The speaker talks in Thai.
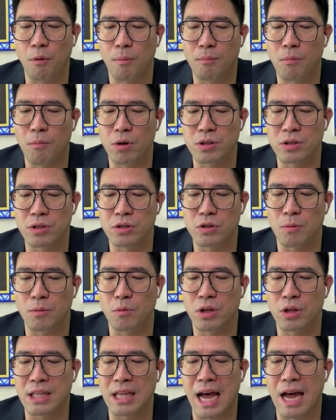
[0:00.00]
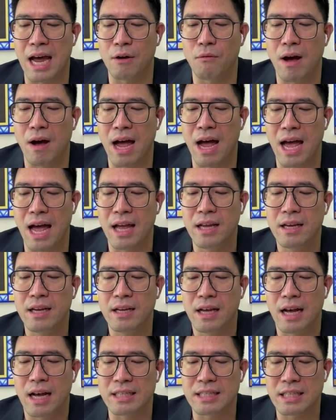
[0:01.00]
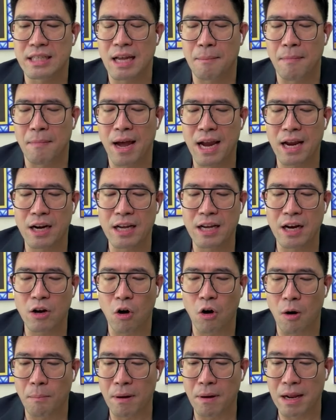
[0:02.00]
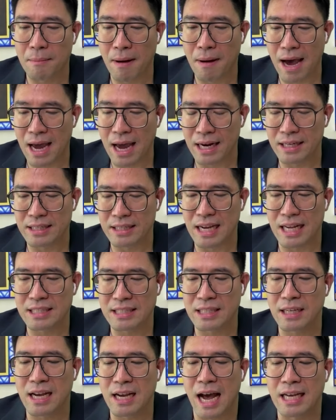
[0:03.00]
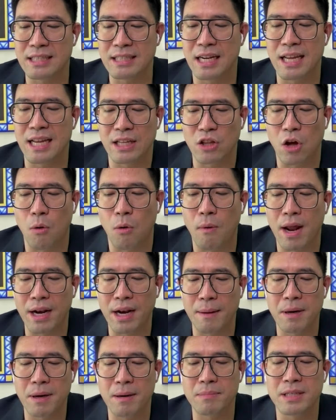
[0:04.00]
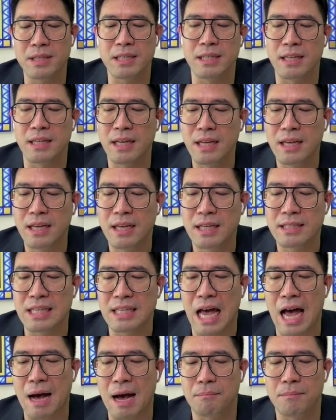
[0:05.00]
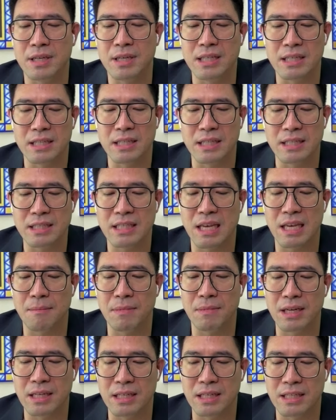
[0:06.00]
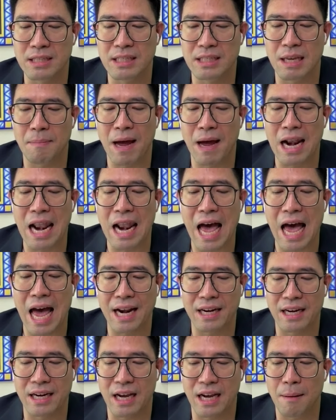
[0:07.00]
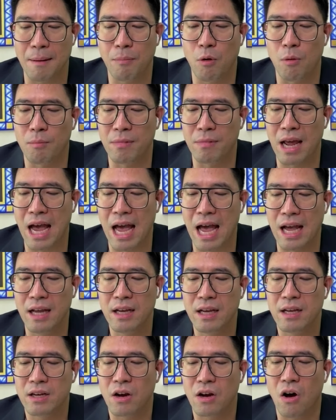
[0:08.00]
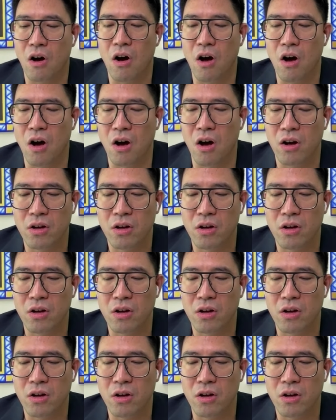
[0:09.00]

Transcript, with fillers: บผมบนสมมติฐานว่าจะทำให้เรื่องของปริมาณการซื้อขายเฉลี่ยต่อวันเพิ่มขึ้น 30,000-44,000 ล้านนะครับผมนะฮะก็